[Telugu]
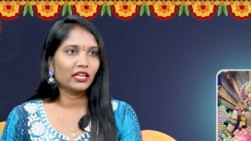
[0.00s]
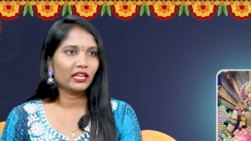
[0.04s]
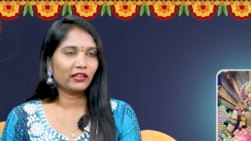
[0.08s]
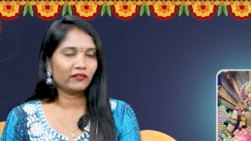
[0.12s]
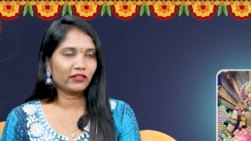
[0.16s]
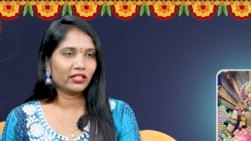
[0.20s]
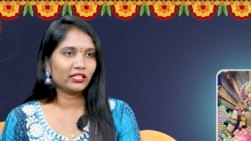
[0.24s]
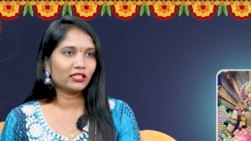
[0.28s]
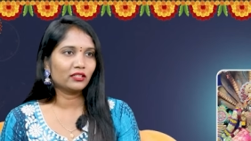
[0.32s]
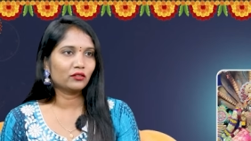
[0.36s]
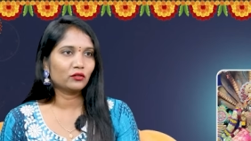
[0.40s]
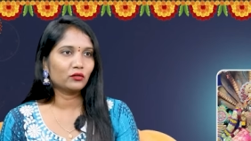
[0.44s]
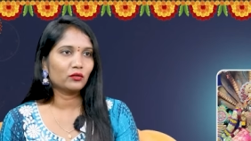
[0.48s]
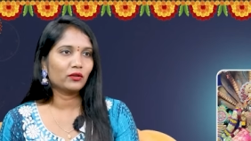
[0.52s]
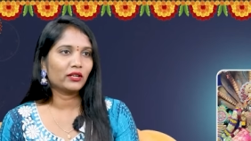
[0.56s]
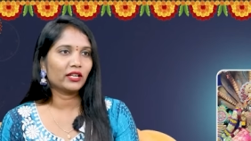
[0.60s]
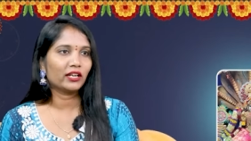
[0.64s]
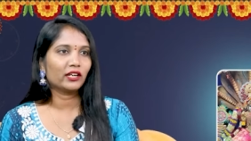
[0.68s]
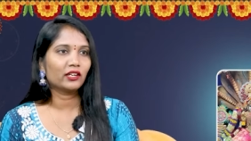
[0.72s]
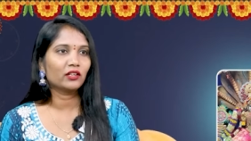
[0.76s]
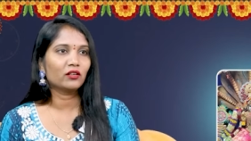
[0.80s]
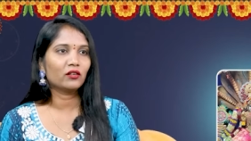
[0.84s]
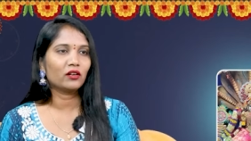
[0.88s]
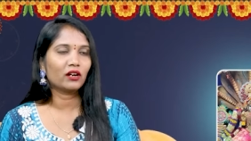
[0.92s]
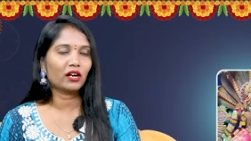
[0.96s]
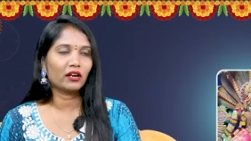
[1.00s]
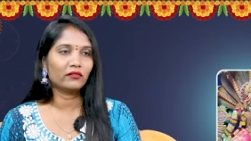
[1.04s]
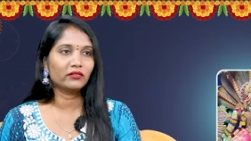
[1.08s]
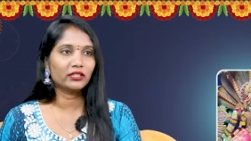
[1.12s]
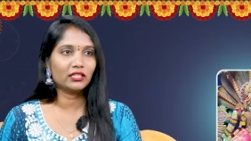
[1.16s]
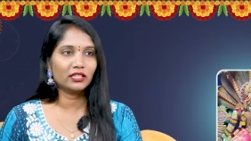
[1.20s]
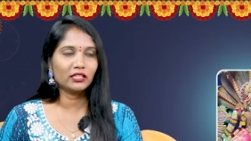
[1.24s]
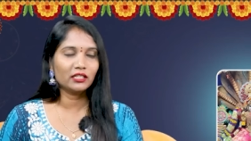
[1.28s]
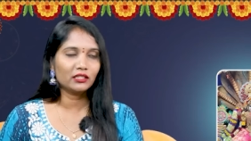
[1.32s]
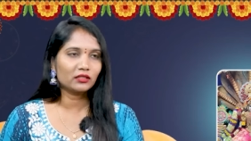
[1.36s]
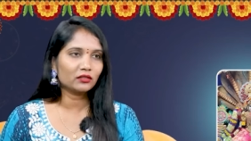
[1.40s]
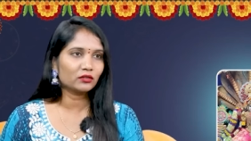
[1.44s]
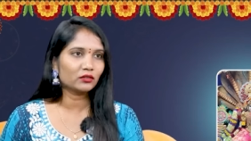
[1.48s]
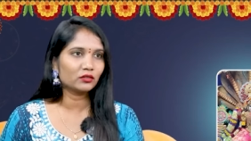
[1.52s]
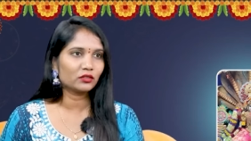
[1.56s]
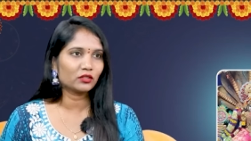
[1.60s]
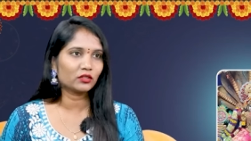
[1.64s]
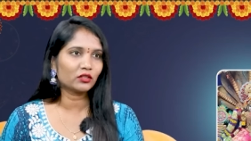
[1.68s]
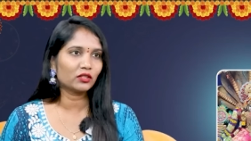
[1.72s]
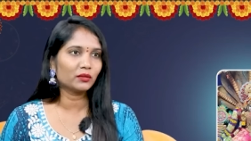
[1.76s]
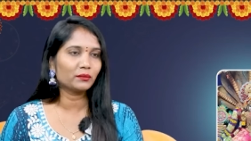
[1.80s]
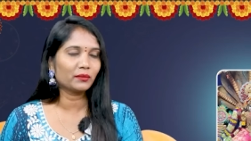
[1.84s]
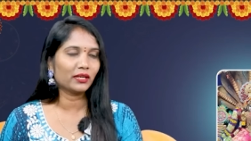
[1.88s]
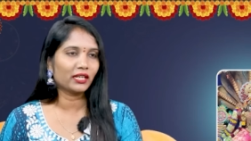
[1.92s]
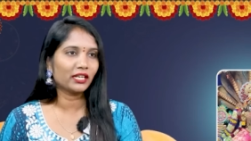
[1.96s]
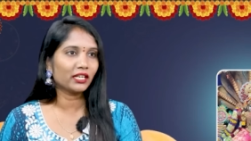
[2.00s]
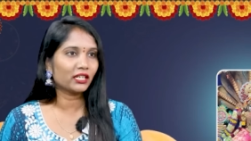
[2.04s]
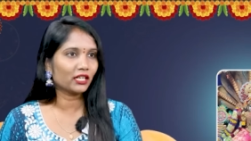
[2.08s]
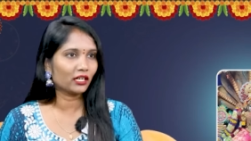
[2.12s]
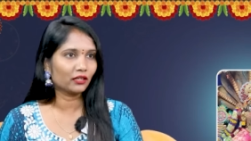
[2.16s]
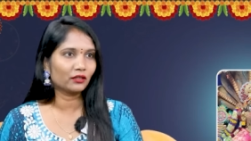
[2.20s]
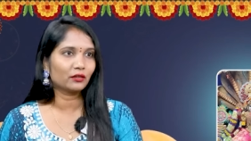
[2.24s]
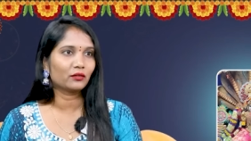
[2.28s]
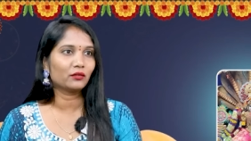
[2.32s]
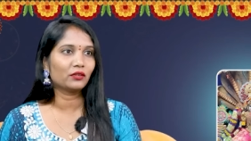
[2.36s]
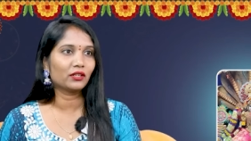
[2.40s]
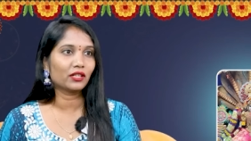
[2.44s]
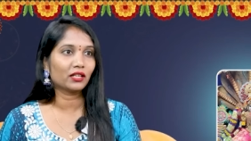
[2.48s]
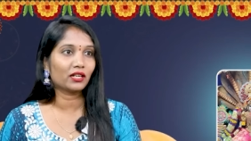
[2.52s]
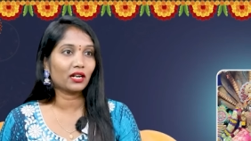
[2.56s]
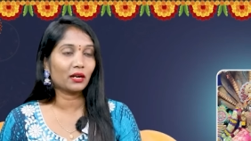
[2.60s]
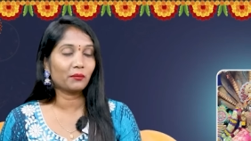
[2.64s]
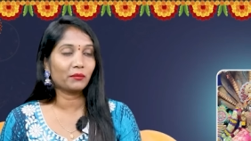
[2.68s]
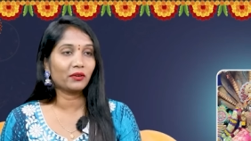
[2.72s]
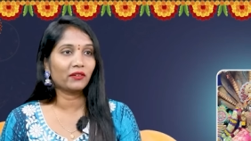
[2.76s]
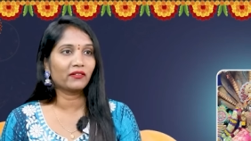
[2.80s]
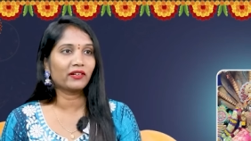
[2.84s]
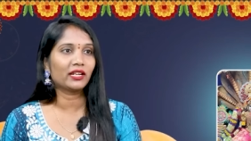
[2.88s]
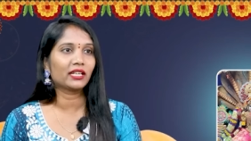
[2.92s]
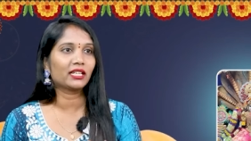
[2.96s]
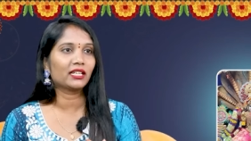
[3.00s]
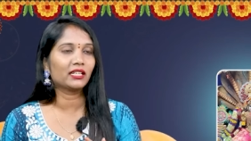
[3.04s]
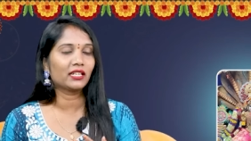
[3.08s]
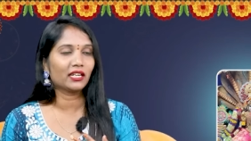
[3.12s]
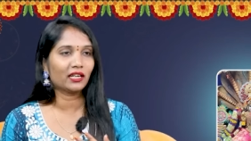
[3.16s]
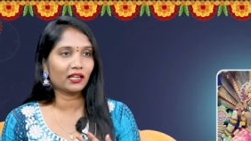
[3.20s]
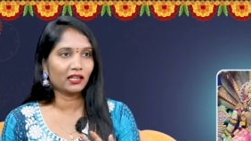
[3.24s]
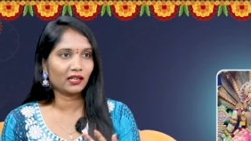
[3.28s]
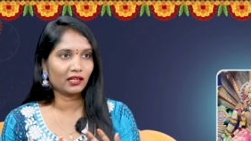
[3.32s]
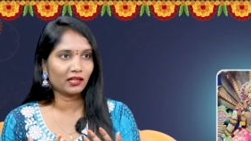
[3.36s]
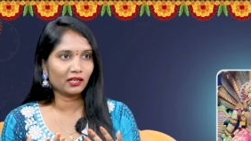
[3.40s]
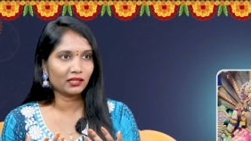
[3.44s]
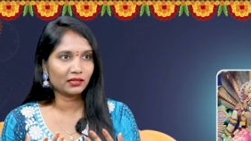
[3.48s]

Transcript: ఏవైతే ఉంటాయో అవి తీసుకొచ్చుకొని మరీ కట్టుకుంటారు అమ్మవారికి నా